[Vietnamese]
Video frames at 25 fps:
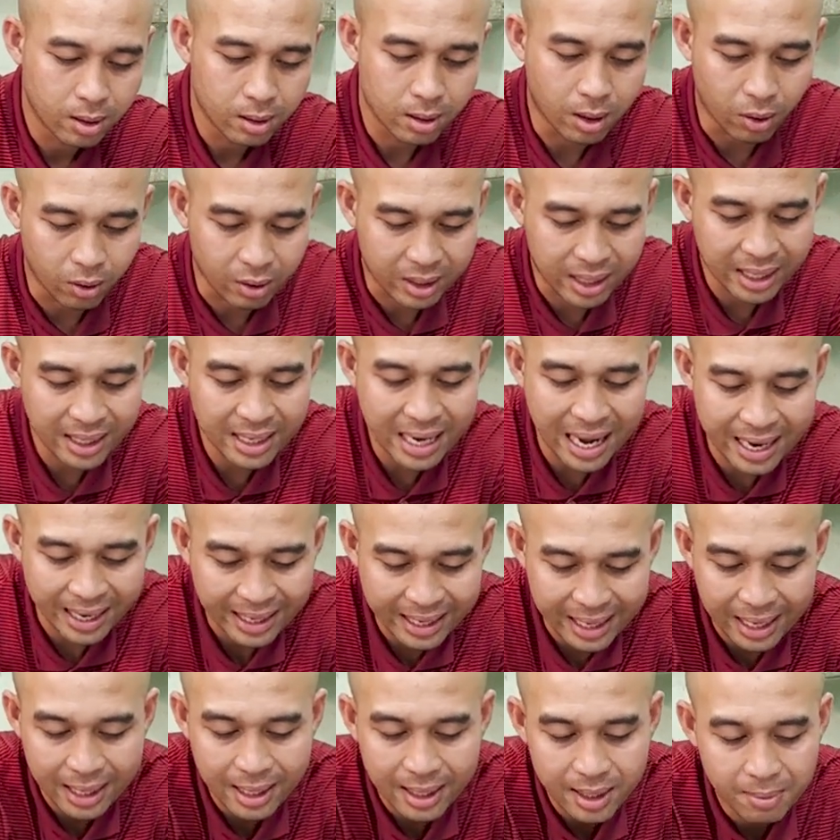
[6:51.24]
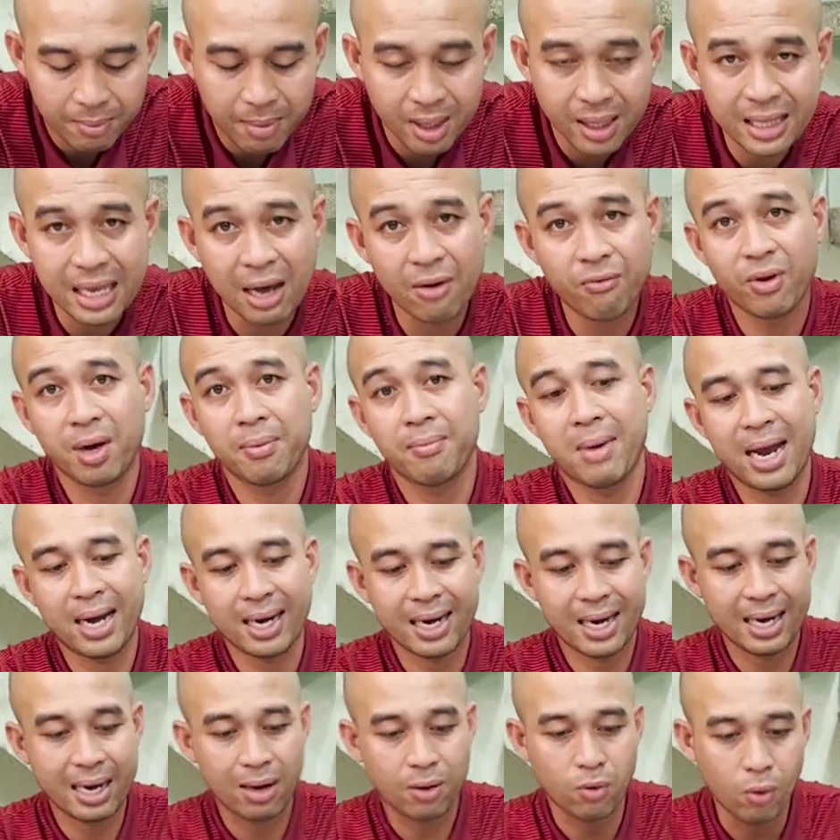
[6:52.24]
Rồi cái này nè, bê tông mà bạc
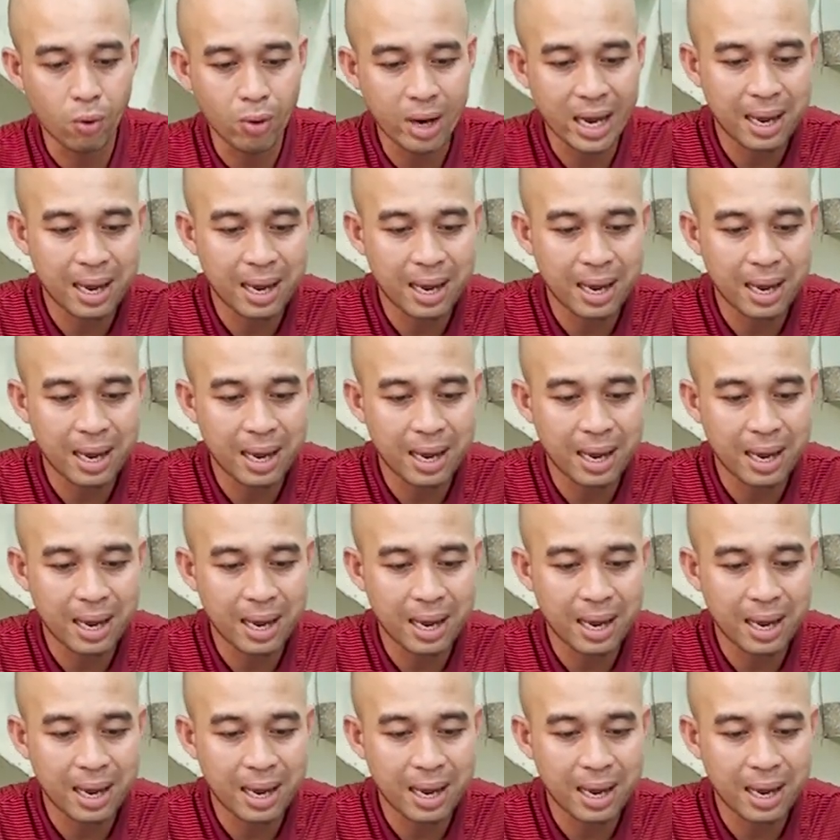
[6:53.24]
này là của